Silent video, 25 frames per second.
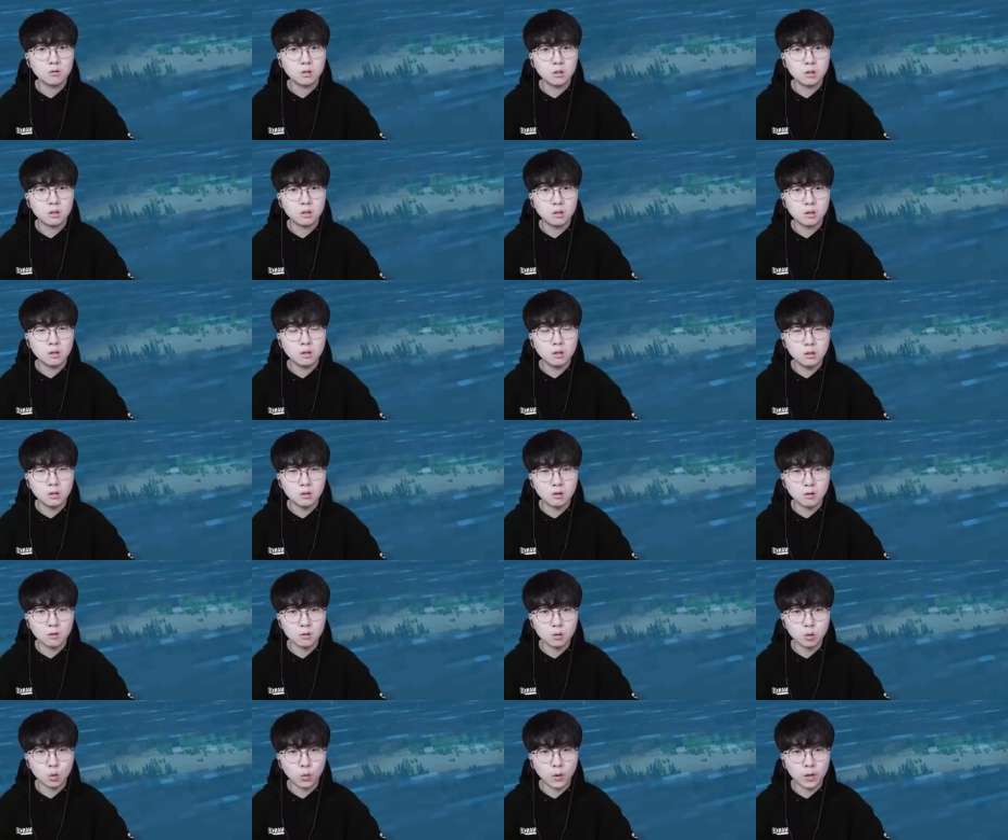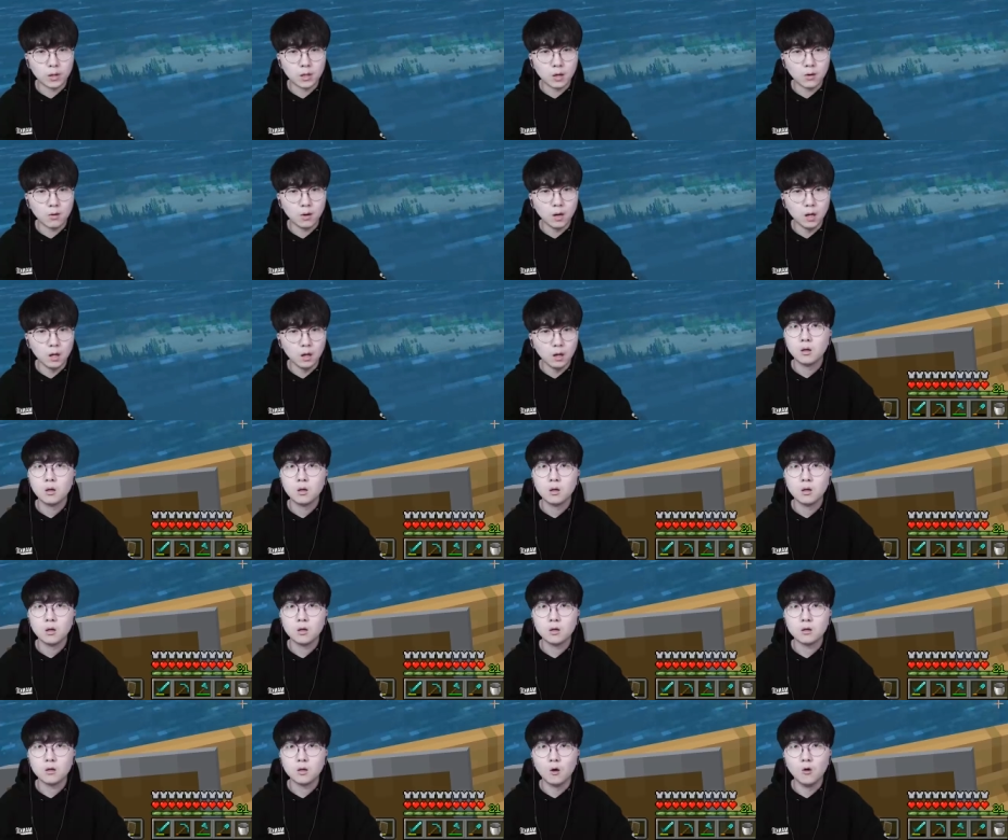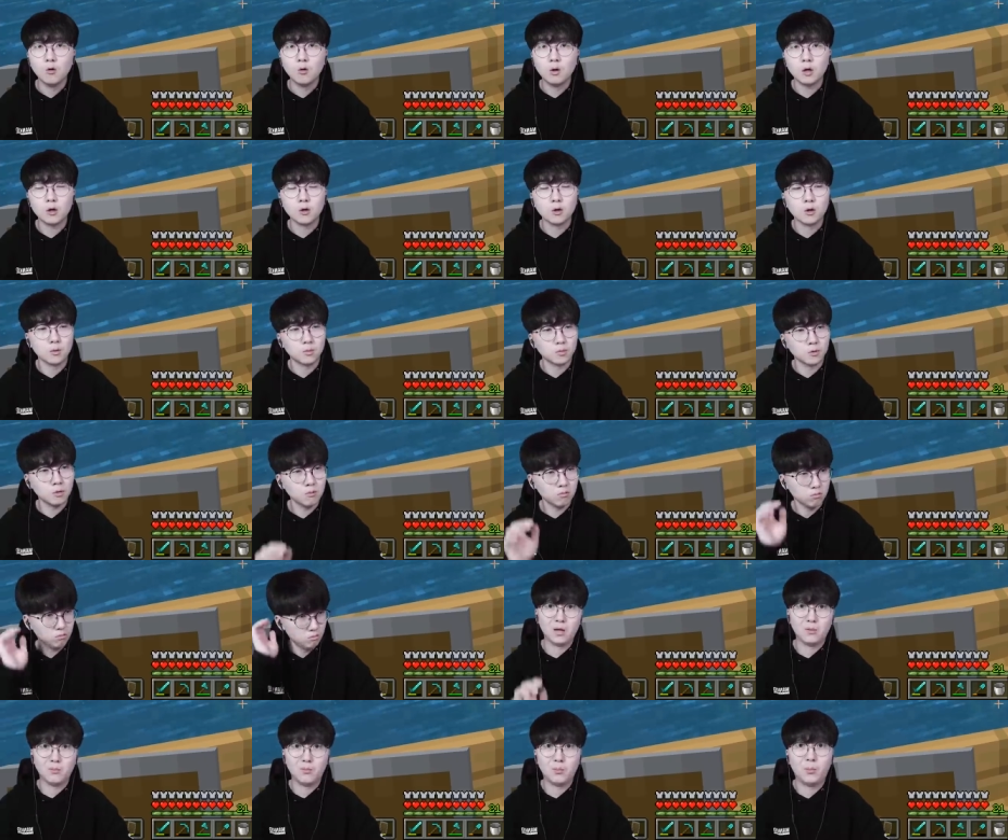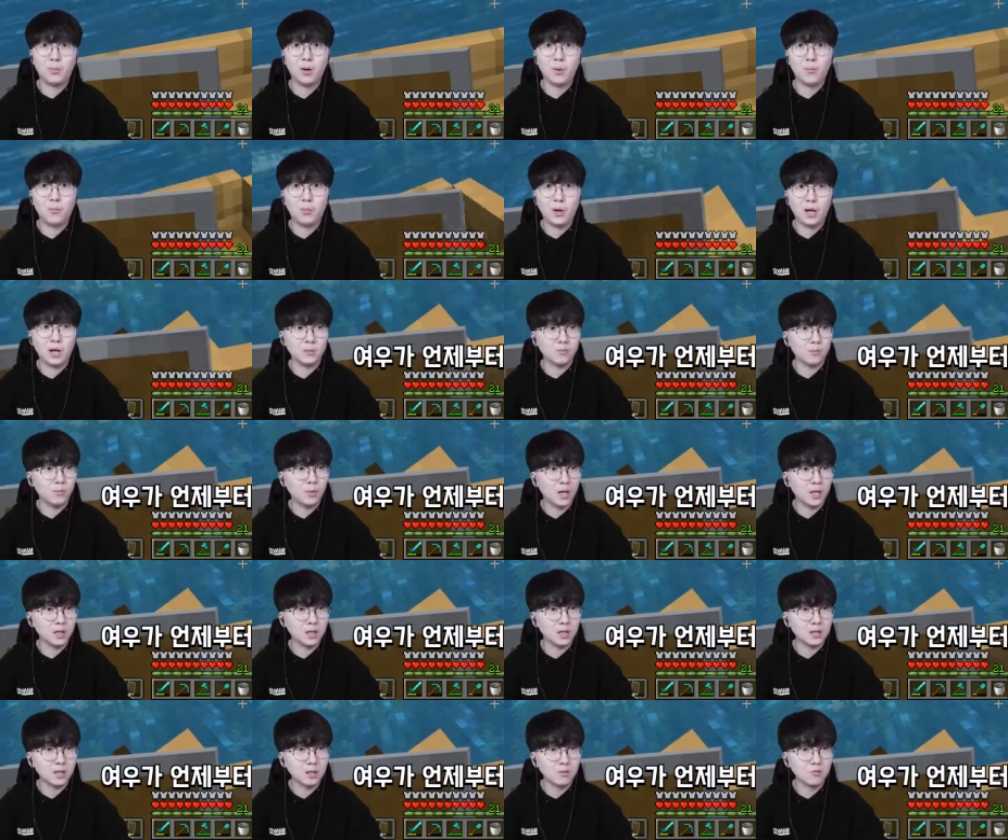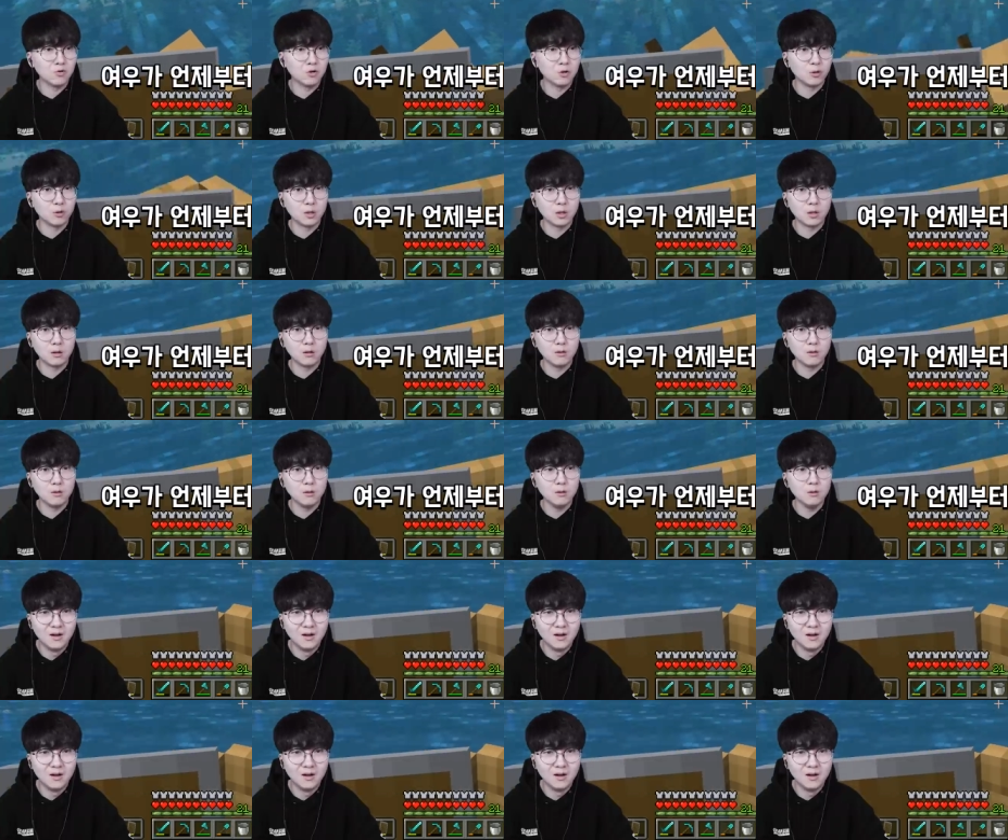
니, 니들이 여기서 왜 나와 여우가 여러분들 바, 바, 바다 생물이었나요